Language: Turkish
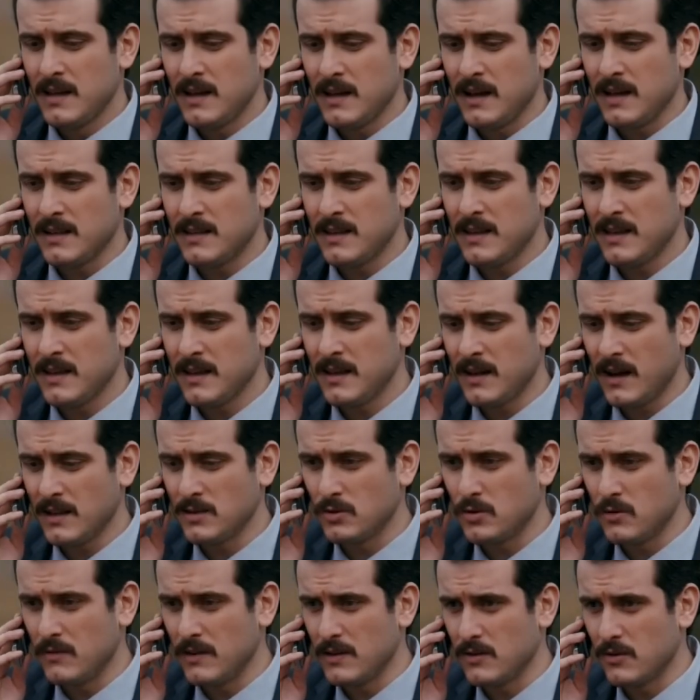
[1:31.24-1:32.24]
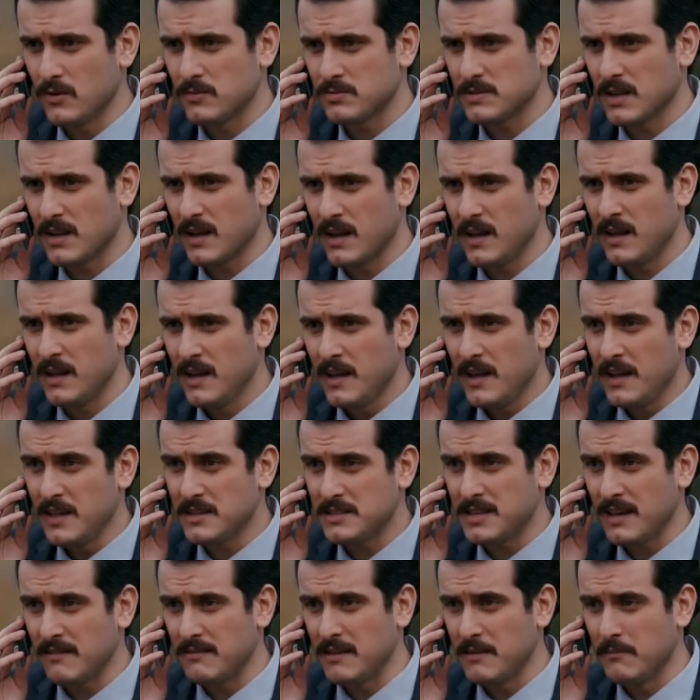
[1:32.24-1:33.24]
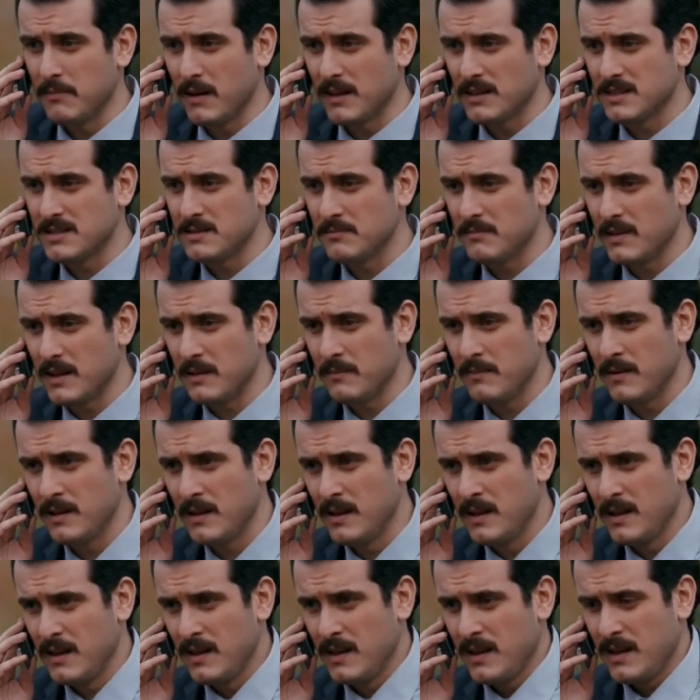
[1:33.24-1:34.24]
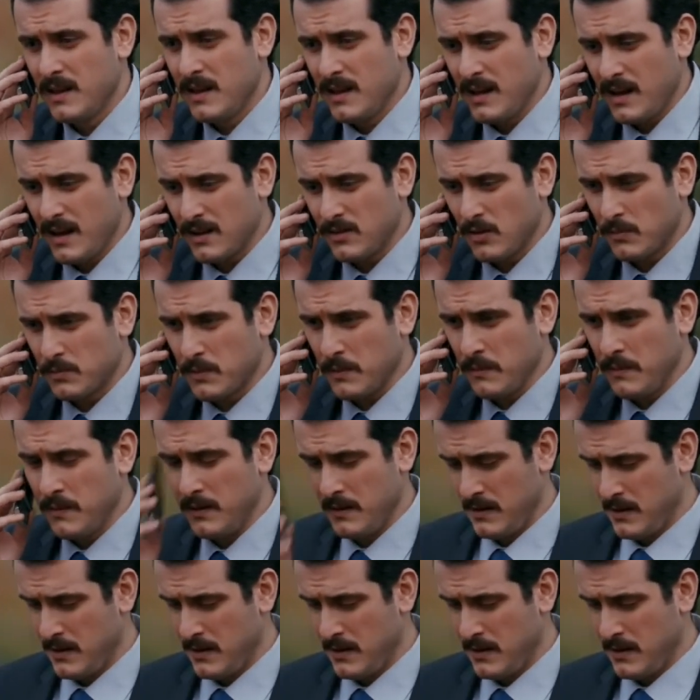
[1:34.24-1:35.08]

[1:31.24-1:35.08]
Hadi, hadi güveniyorum sana. En sevdiğim baldızım benim. Hadi öptüm.